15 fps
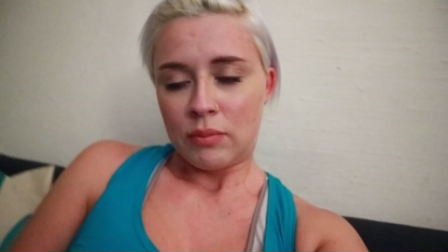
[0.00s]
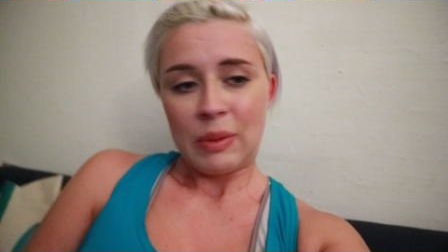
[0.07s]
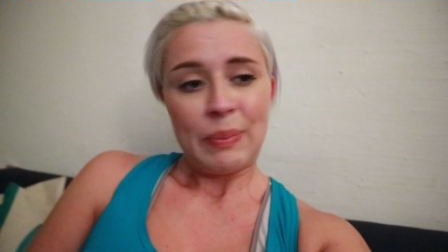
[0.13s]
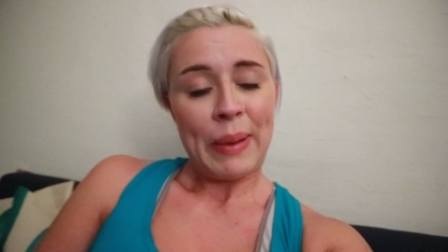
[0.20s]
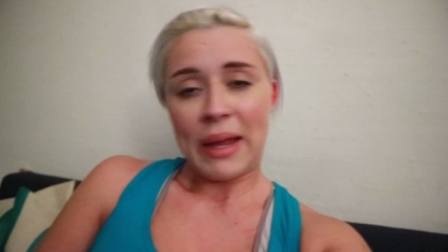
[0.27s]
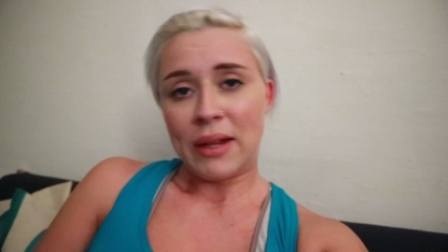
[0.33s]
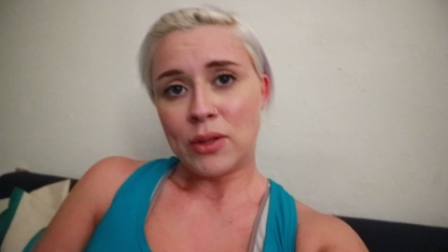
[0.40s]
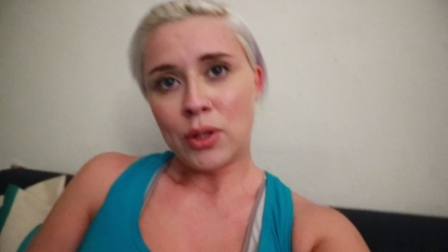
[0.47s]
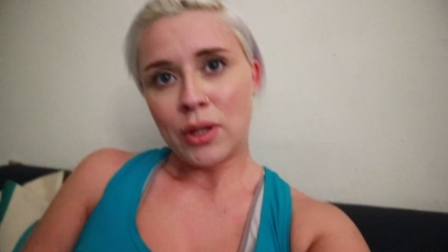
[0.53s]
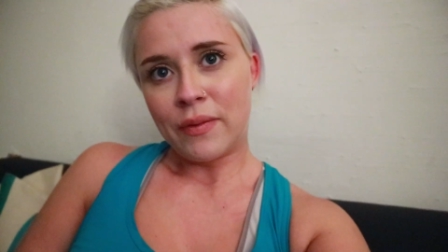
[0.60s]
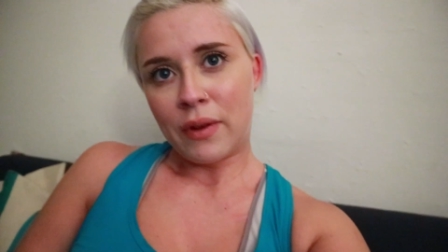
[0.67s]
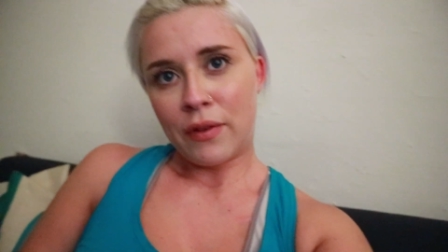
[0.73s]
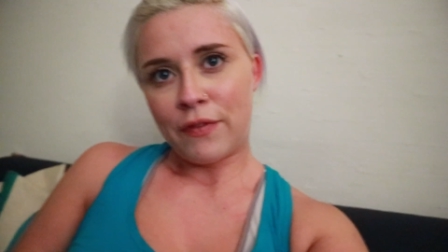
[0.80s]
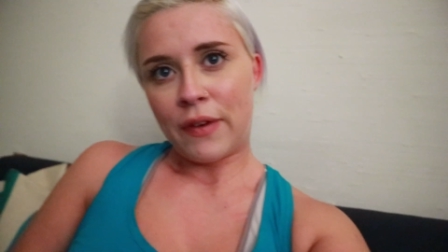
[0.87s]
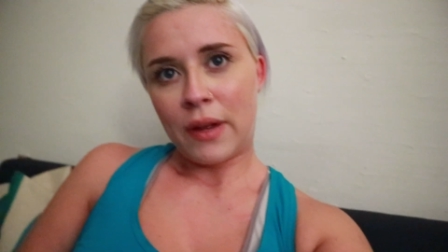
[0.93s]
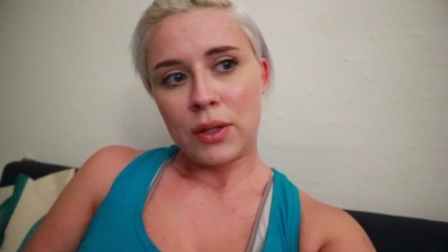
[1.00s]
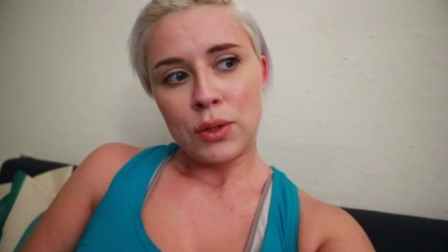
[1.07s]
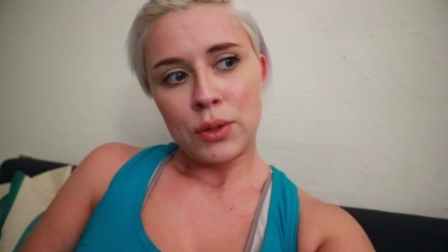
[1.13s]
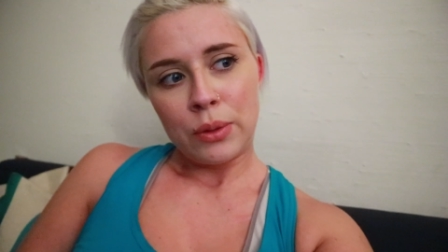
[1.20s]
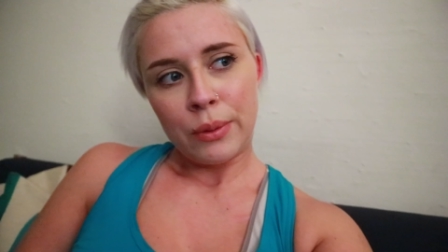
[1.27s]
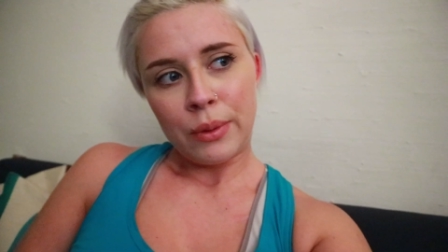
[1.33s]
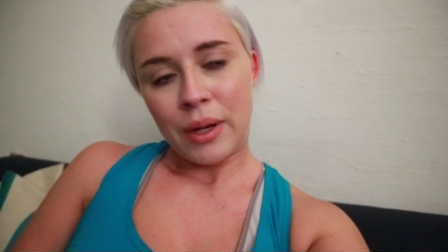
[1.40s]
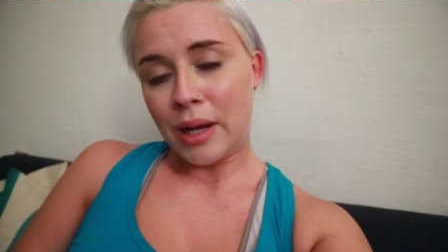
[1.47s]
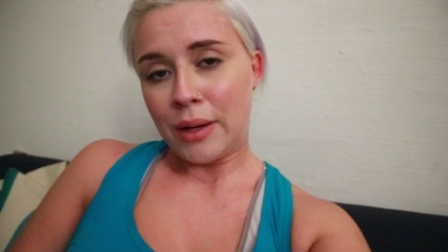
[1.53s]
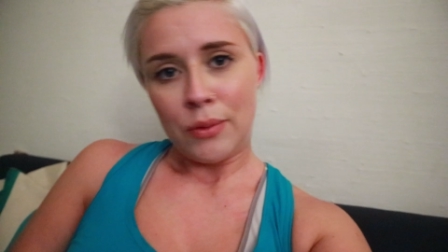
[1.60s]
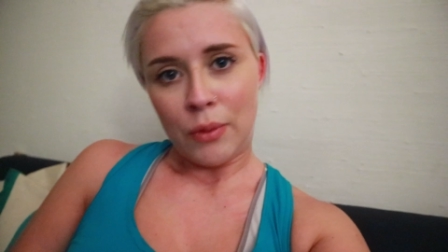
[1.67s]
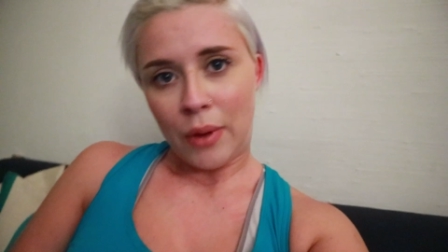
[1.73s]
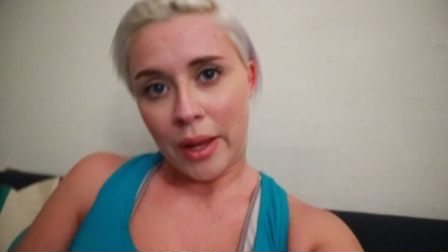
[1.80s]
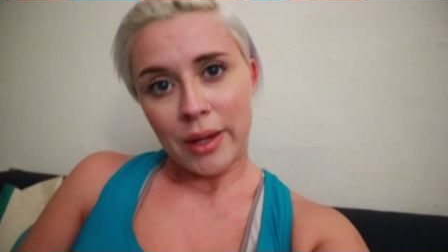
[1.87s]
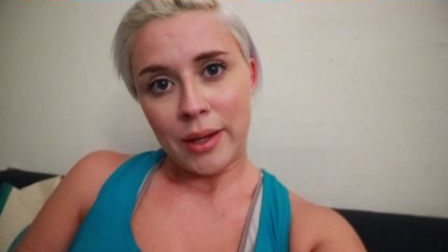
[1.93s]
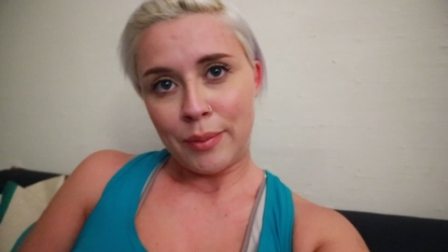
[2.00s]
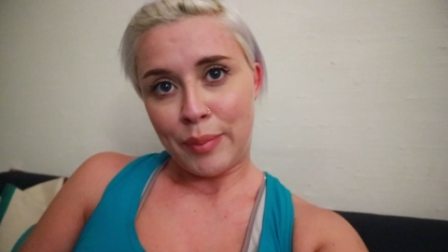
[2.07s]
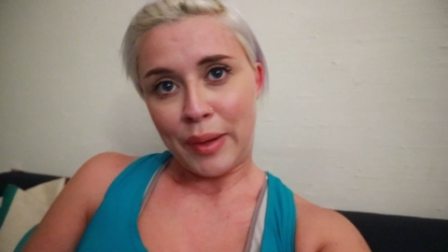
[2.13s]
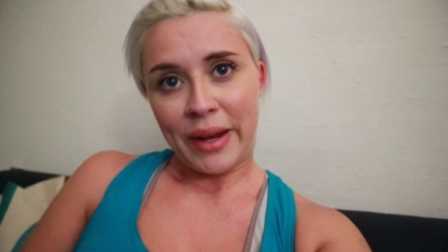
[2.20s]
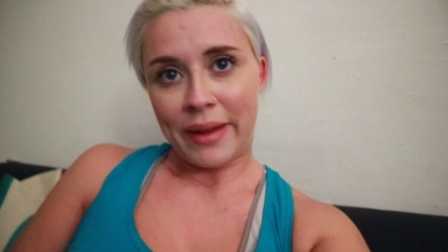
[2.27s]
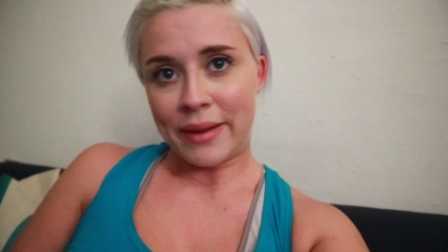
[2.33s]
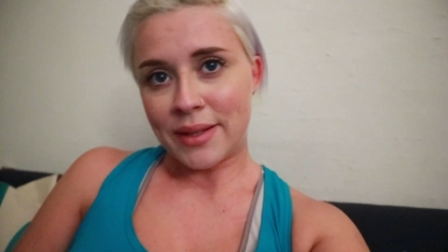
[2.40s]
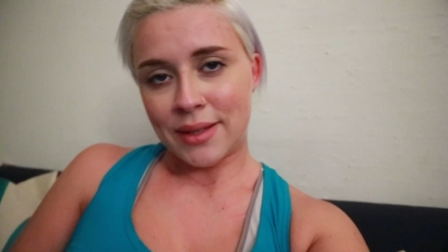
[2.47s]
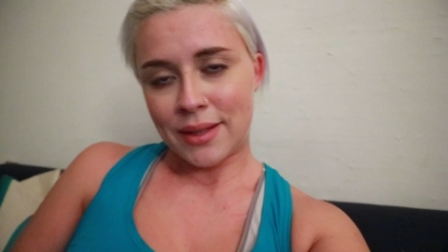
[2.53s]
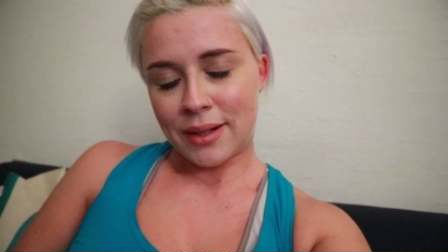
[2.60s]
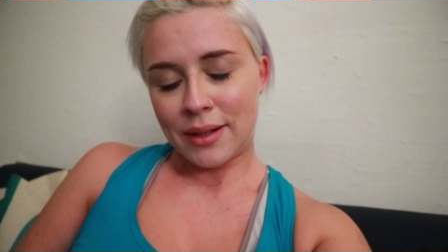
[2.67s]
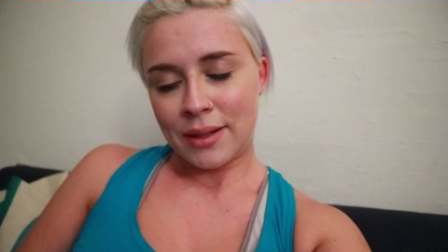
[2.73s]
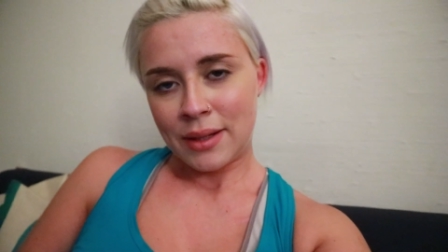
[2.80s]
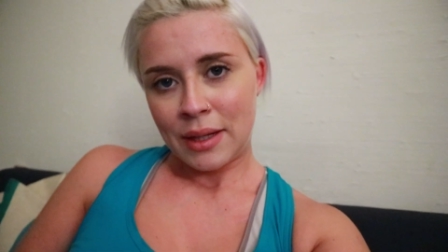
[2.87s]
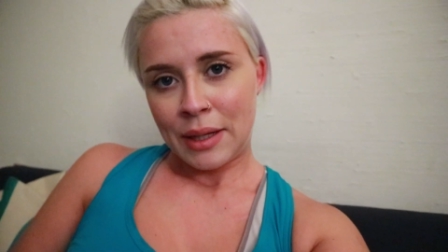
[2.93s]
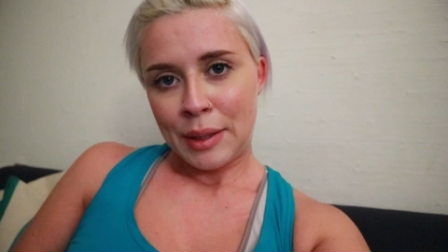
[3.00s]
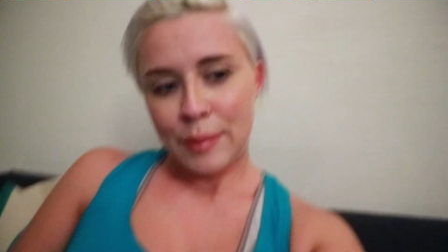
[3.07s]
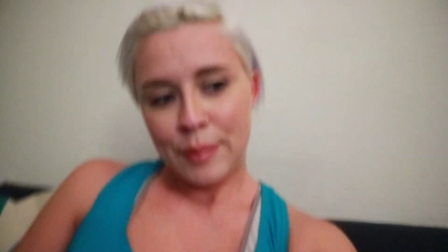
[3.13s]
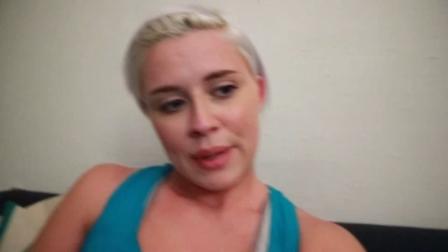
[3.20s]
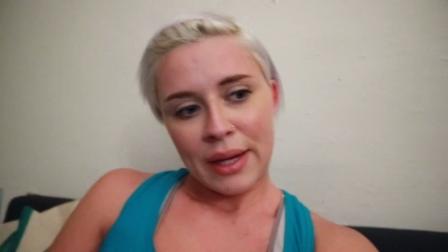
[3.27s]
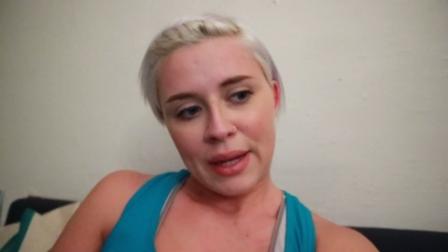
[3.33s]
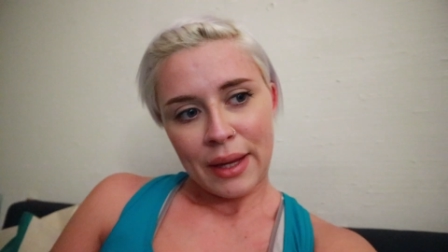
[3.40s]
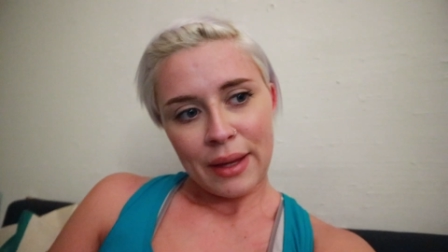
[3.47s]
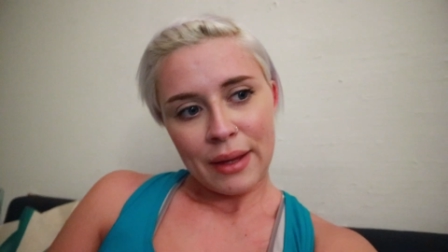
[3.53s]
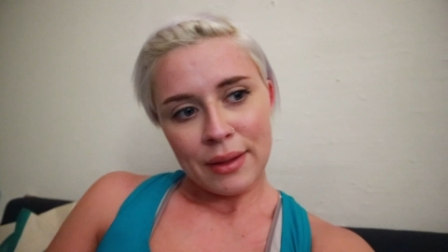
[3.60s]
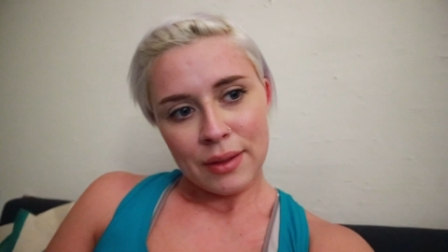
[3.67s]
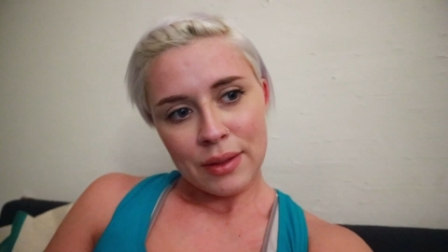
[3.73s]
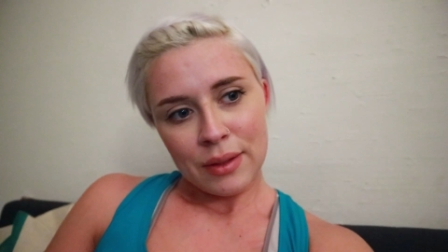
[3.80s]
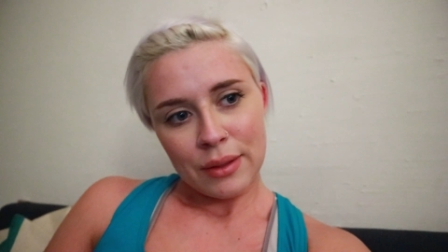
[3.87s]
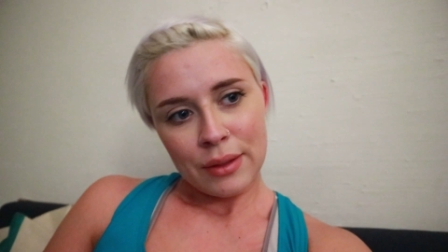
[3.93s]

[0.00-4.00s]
mi pento di aver fatto l'annuale in palestra perché